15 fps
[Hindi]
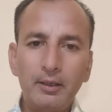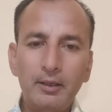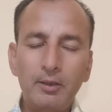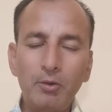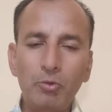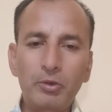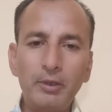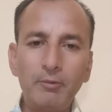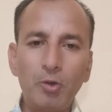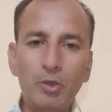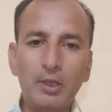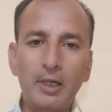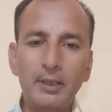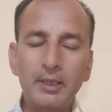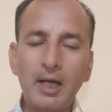क्योंकि वो
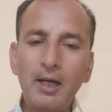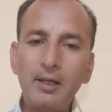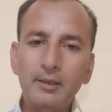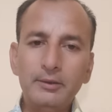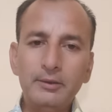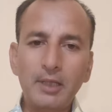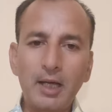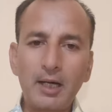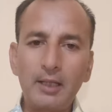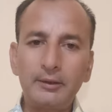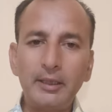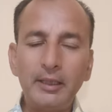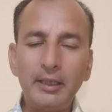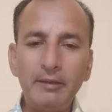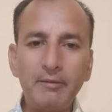कर्जा सारा
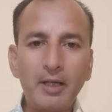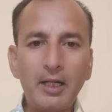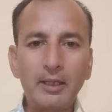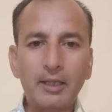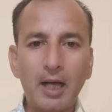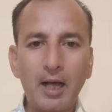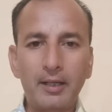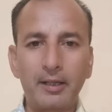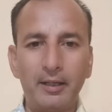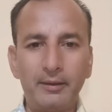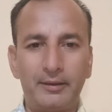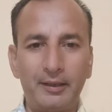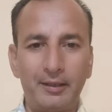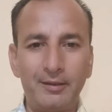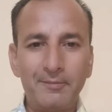दिल्ली वाले खा
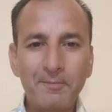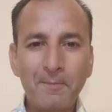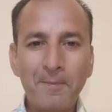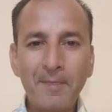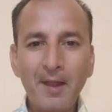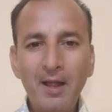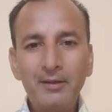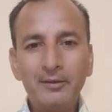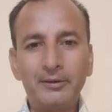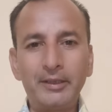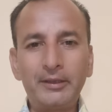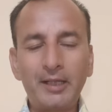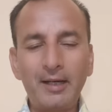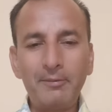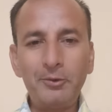गए थे
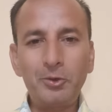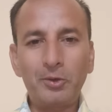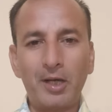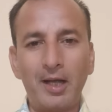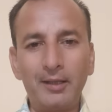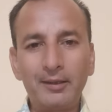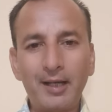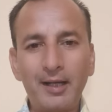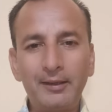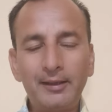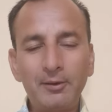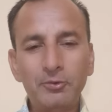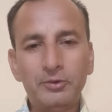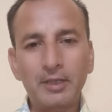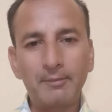जितने भी दुकानदार
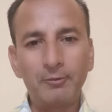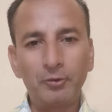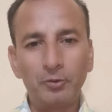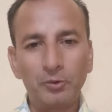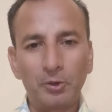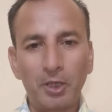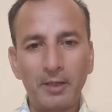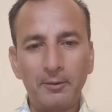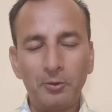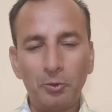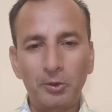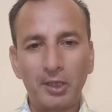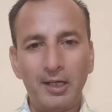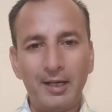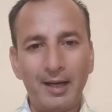थे वो सब उन्होंने
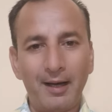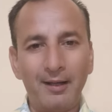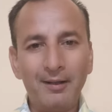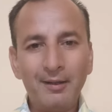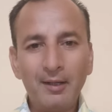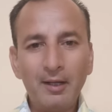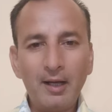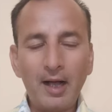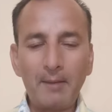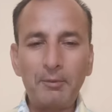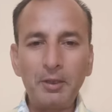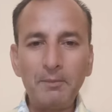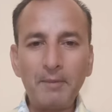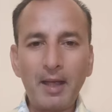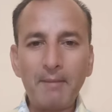लूट लिया
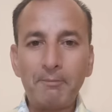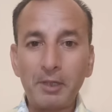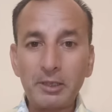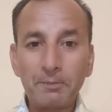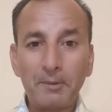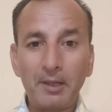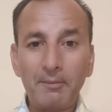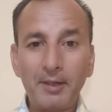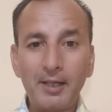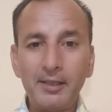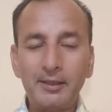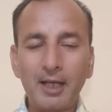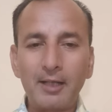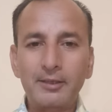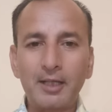अभी मैं बचपन में
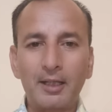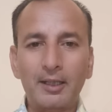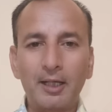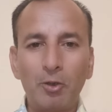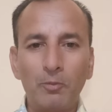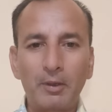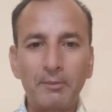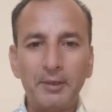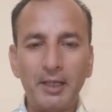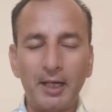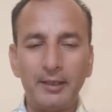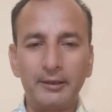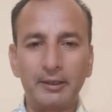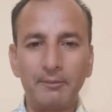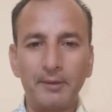ही था ज्यादा उम्र भी
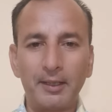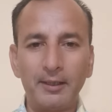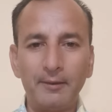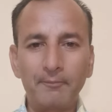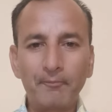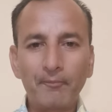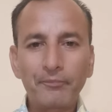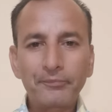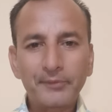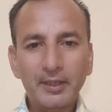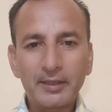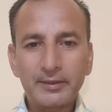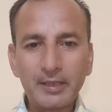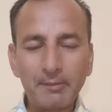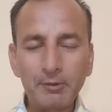नहीं थी मेरी
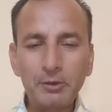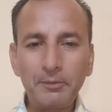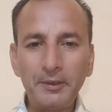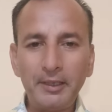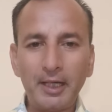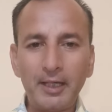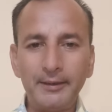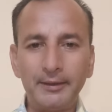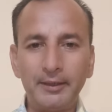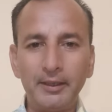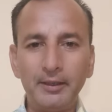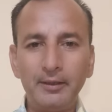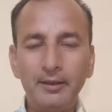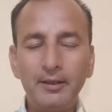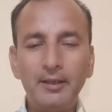समझ भी नहीं
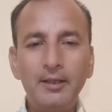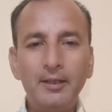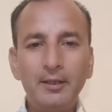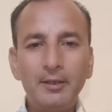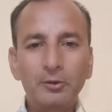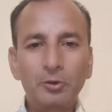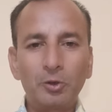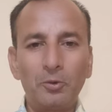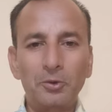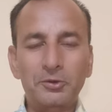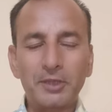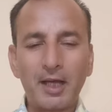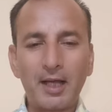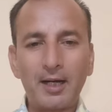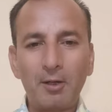थी
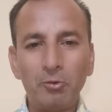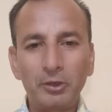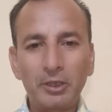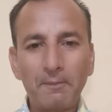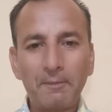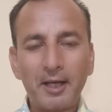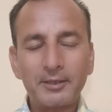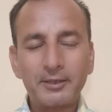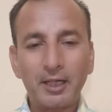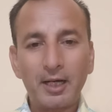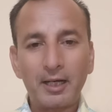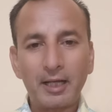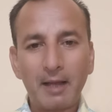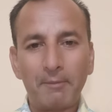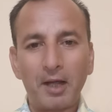तो सारा उनके पास
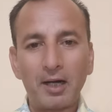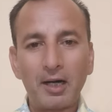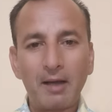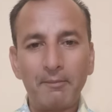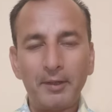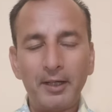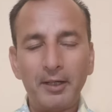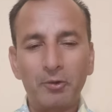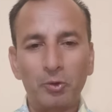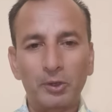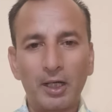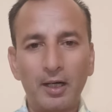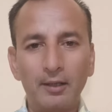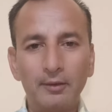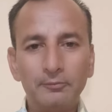चला गया भरना मेरे को था